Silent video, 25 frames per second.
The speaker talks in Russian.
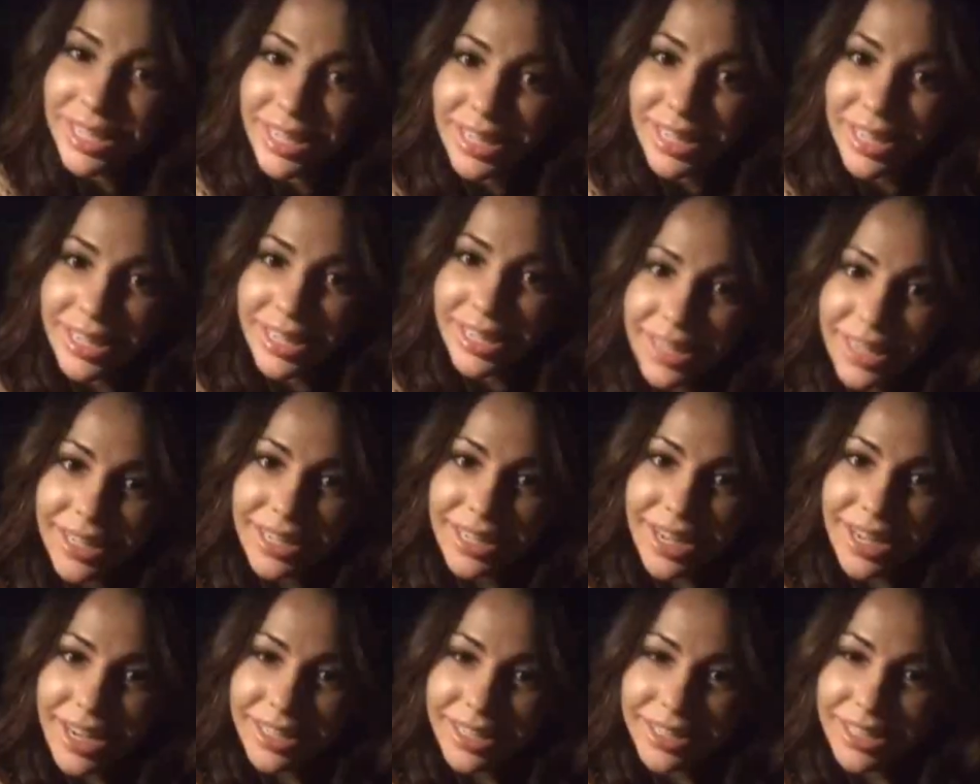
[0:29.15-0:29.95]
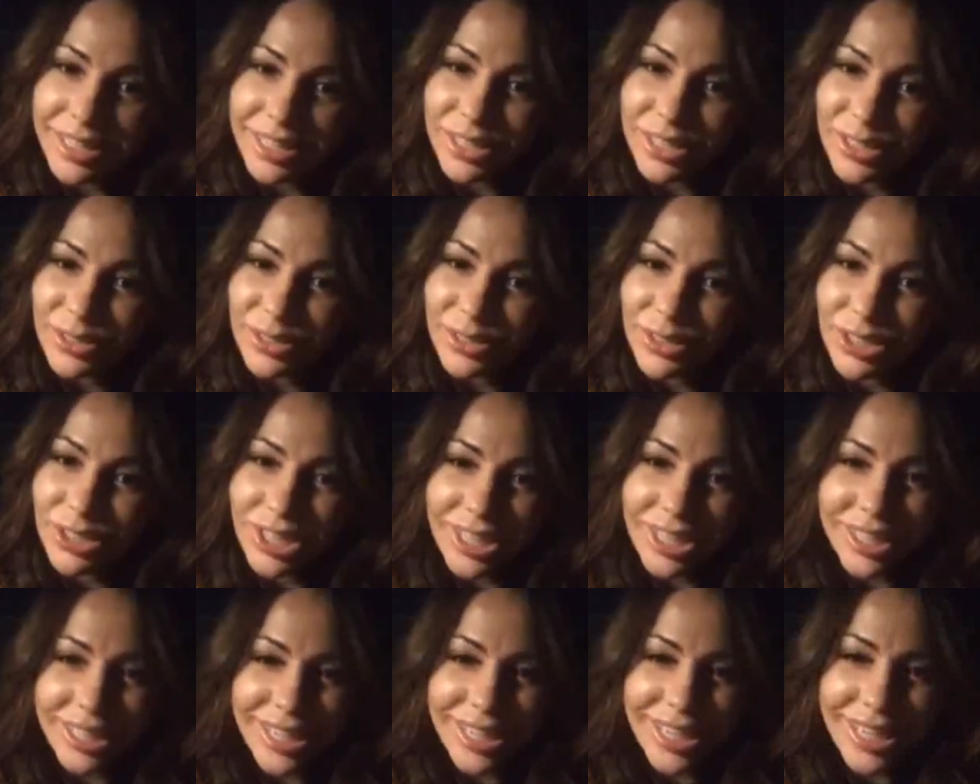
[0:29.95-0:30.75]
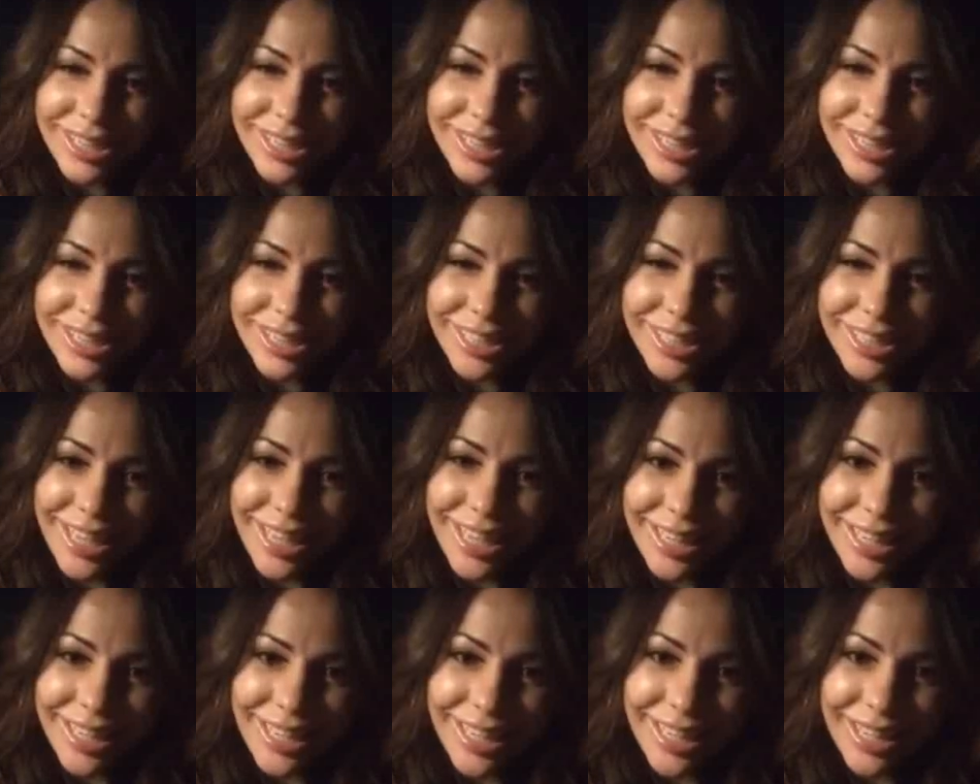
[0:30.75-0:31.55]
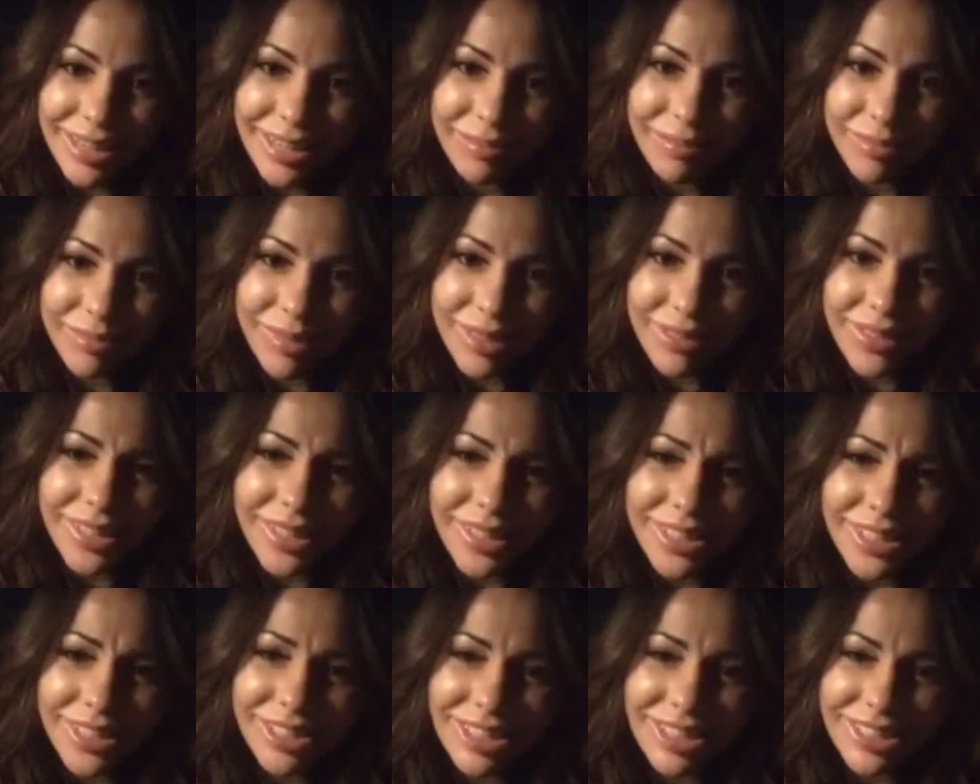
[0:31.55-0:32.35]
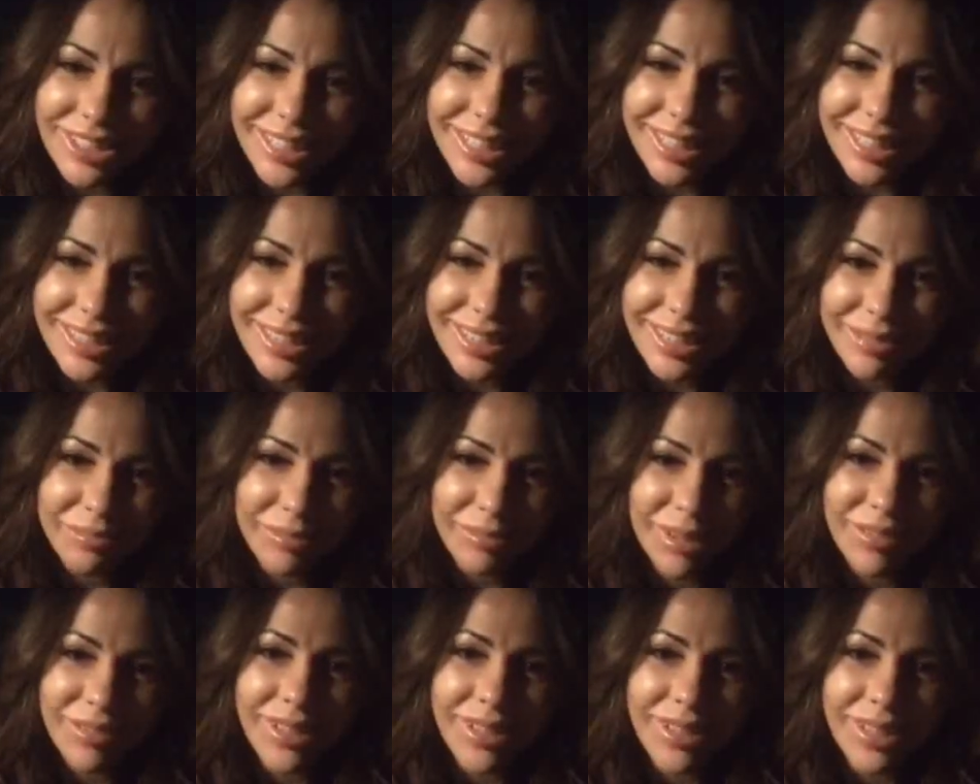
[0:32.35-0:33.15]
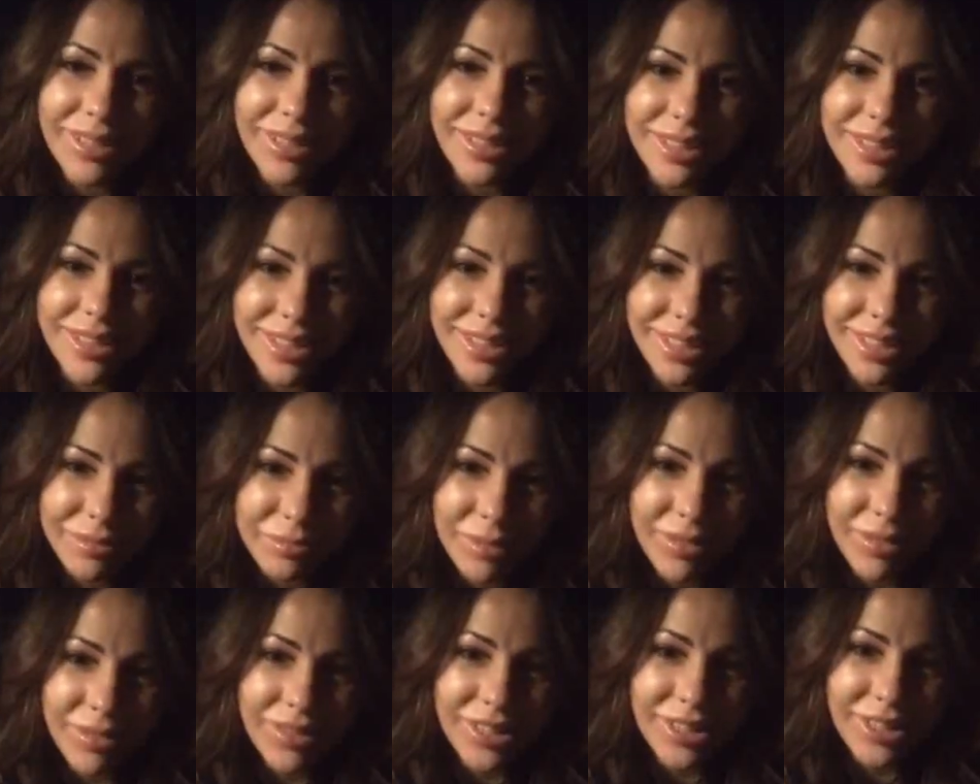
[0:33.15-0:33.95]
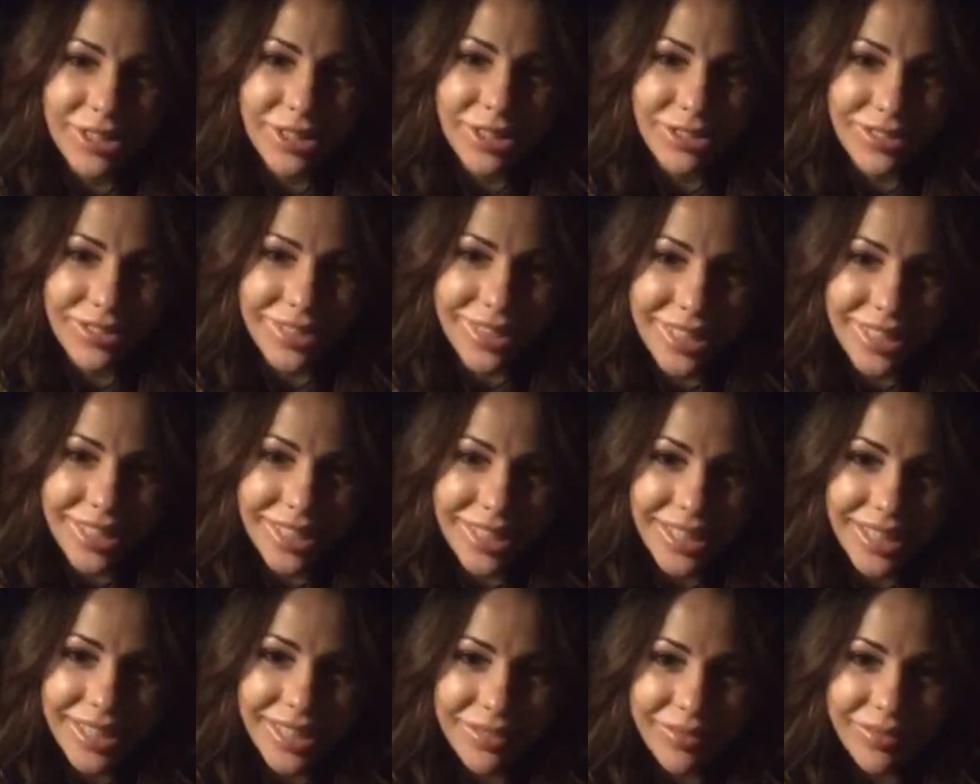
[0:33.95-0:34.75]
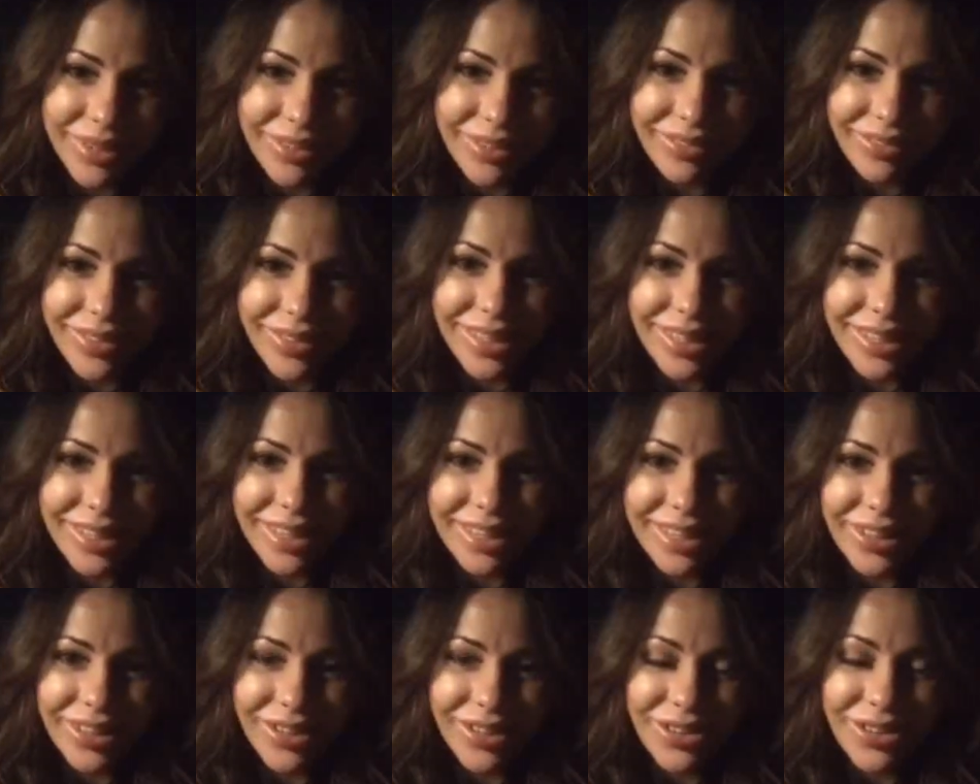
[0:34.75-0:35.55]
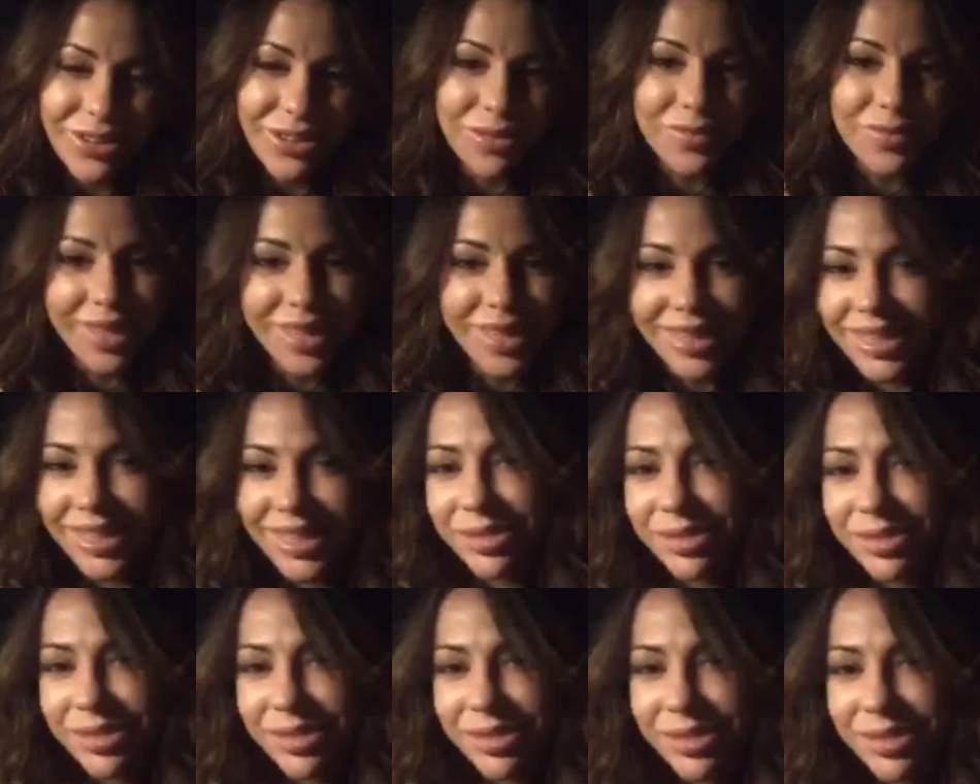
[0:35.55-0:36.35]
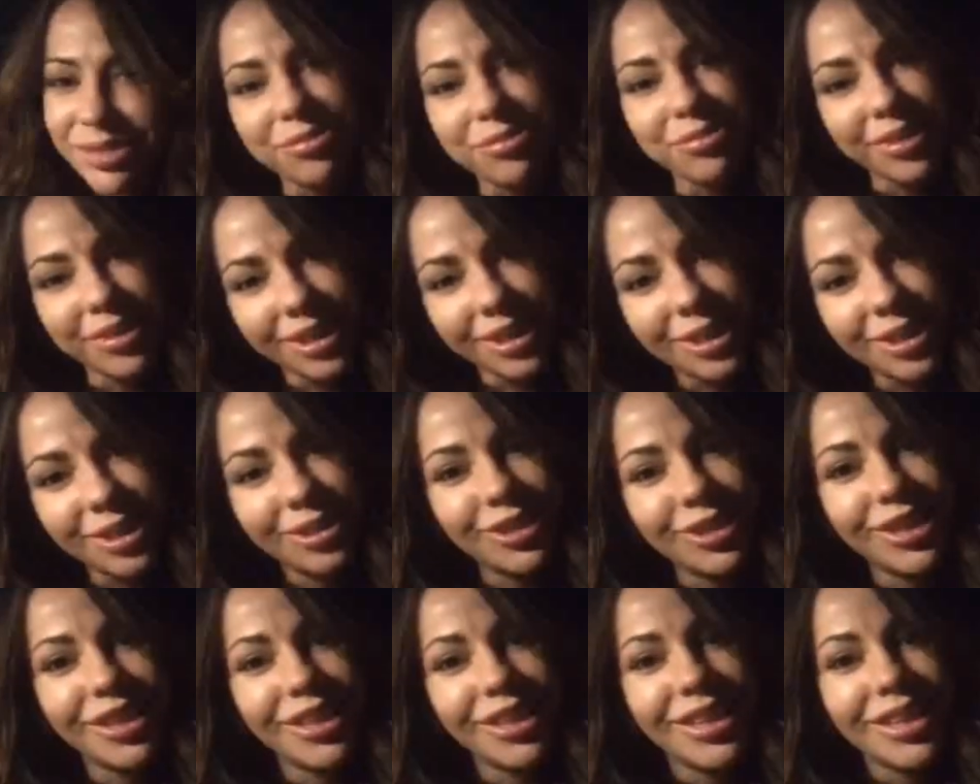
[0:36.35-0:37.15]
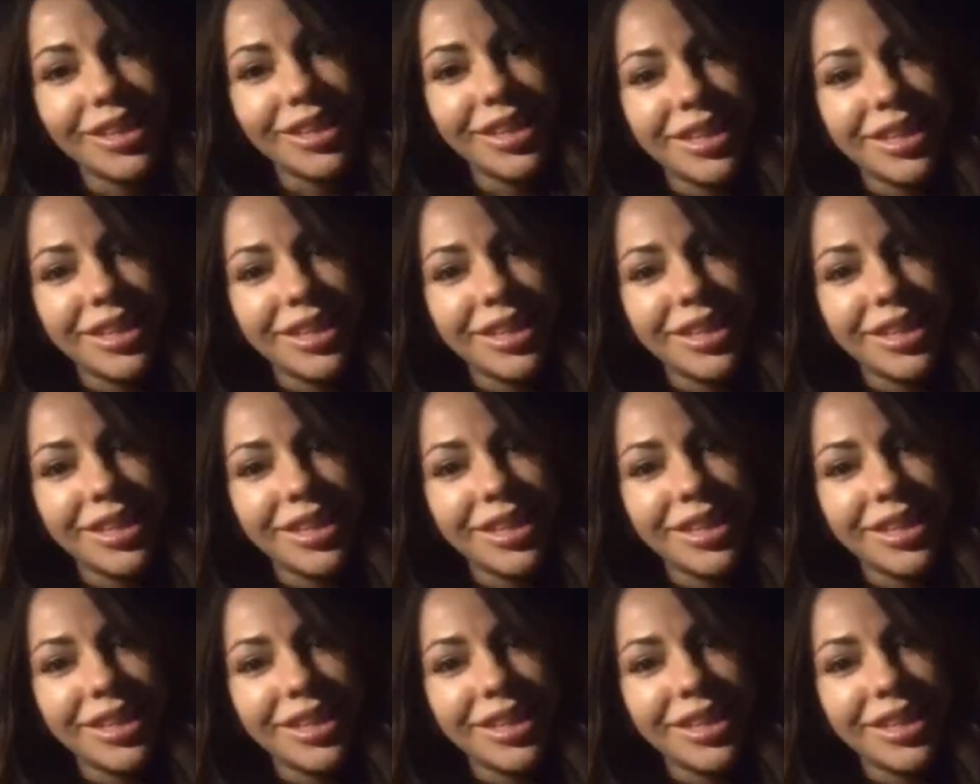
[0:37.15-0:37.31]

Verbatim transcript: А, как ты, сучка? Я шикарно. Привет, Соска. Привет, э, привет, чуваки. Привет, Ленок, милая. Спасибо большое.